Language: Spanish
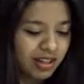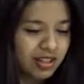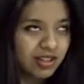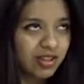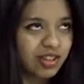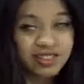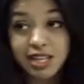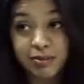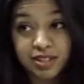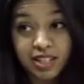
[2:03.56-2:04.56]
estoy en
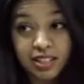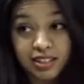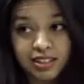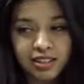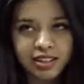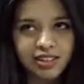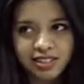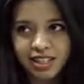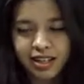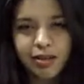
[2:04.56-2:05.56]
Snapchat,
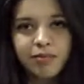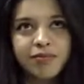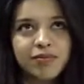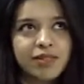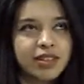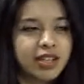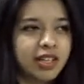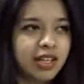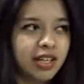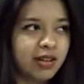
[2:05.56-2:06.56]
Instagram,
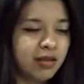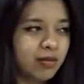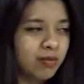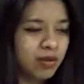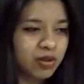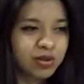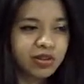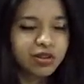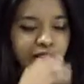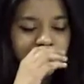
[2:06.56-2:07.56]
y pues
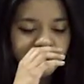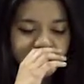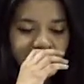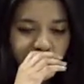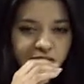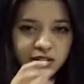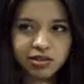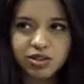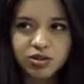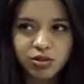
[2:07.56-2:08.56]
lo que vienen siendo videos
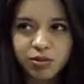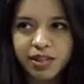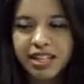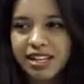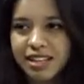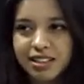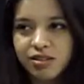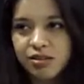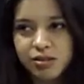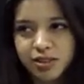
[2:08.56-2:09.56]
de YouTube y el canal de
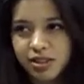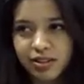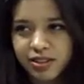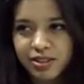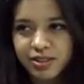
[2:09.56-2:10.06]
YouTube y todo eso.